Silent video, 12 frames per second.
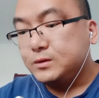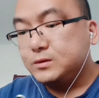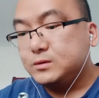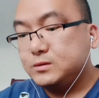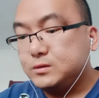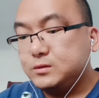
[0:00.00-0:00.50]

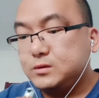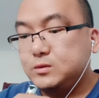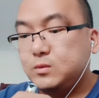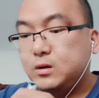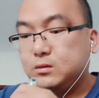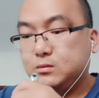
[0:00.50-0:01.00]
设计
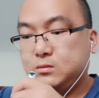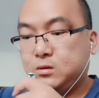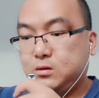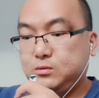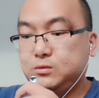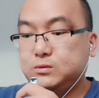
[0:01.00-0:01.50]
管道
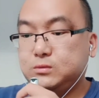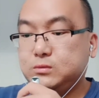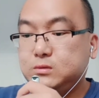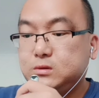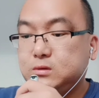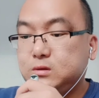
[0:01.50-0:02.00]
运输
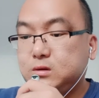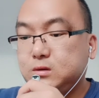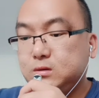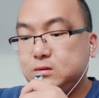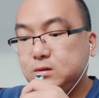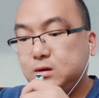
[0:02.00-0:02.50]
能
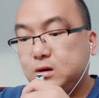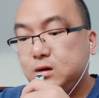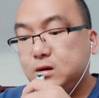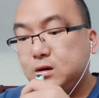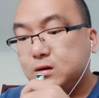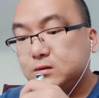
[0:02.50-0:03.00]
力年
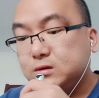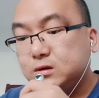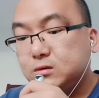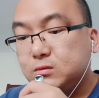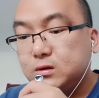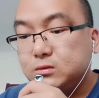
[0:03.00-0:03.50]
两
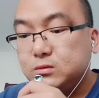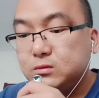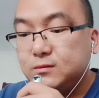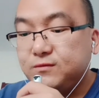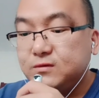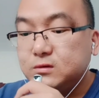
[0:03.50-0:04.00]
千万吨，
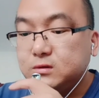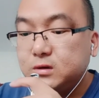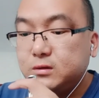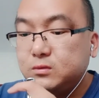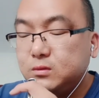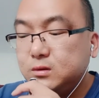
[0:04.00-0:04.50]
分
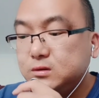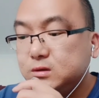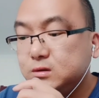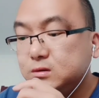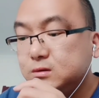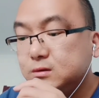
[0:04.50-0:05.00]
三段
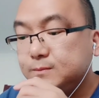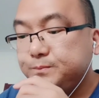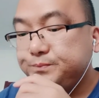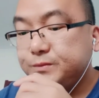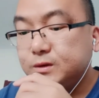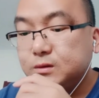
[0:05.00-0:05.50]
建设，
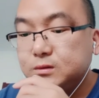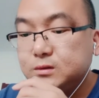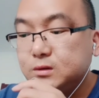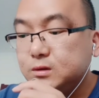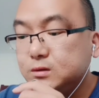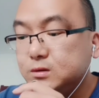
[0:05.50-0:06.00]

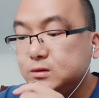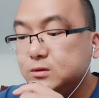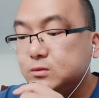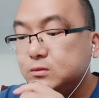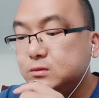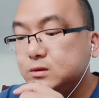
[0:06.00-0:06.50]
先期
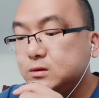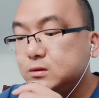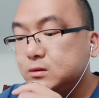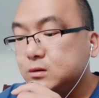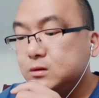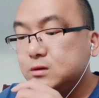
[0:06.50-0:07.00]
工程
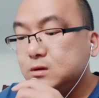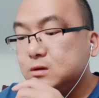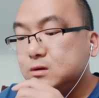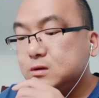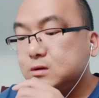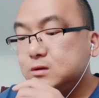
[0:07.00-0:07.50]

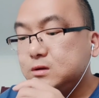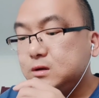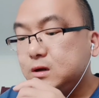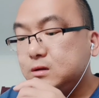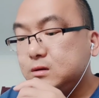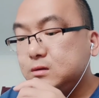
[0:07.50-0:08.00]
肯基
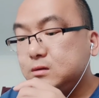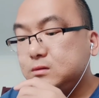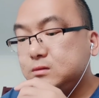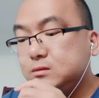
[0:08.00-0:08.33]
亚特